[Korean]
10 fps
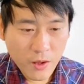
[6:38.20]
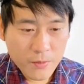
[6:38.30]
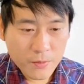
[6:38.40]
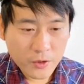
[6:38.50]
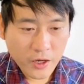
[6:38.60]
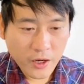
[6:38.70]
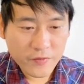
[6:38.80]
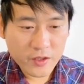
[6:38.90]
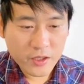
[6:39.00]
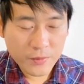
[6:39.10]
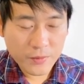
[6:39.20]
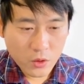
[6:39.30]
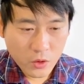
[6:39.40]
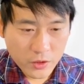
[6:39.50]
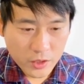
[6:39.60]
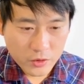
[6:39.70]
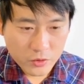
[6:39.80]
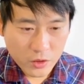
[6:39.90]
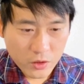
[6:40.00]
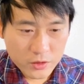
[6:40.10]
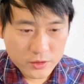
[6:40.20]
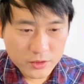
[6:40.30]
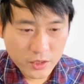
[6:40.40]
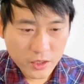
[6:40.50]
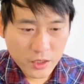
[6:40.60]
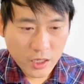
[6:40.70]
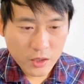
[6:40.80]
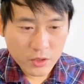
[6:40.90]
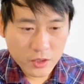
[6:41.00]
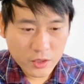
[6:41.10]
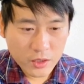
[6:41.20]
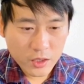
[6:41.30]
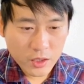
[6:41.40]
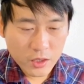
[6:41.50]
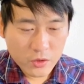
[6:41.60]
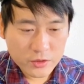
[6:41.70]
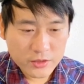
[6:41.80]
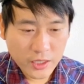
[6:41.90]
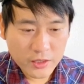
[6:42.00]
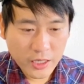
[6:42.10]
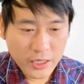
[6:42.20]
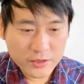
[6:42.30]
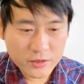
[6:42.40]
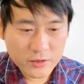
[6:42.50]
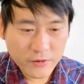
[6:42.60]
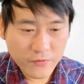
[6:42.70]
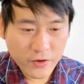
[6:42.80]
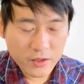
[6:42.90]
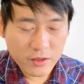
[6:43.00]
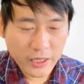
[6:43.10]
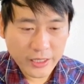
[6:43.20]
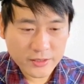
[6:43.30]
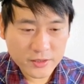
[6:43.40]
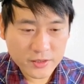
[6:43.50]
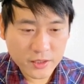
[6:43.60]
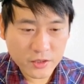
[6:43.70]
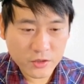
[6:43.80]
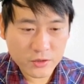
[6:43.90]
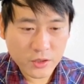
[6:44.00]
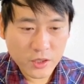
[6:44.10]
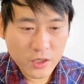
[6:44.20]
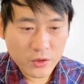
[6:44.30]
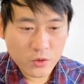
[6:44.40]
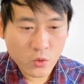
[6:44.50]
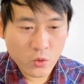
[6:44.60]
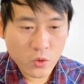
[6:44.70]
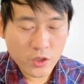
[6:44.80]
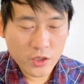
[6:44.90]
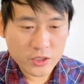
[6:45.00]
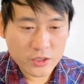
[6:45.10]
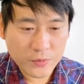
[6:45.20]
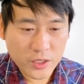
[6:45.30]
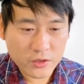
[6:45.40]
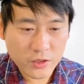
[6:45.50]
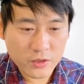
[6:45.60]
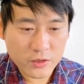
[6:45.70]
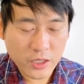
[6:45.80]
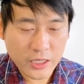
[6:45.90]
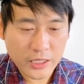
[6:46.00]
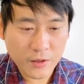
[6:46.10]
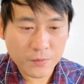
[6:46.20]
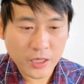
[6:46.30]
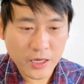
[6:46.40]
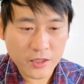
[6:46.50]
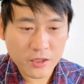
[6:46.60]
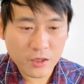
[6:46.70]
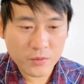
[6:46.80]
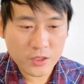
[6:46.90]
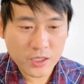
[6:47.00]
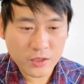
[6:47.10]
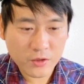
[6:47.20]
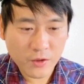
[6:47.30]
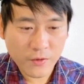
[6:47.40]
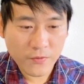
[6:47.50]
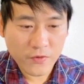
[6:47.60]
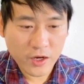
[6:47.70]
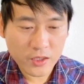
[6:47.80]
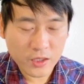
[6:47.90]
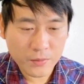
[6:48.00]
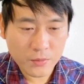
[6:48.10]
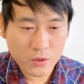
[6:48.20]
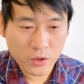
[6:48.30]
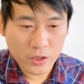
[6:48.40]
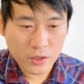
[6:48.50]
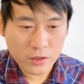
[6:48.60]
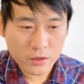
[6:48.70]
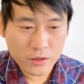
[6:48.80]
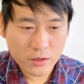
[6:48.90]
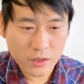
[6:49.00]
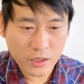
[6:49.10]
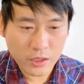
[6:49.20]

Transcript: Private employer가 있고요. City, County, State Agency, Federal Agency 이런 공공기관이 있습니다. 저희는 기업, 개인 기업이니까요. Private employer 클릭.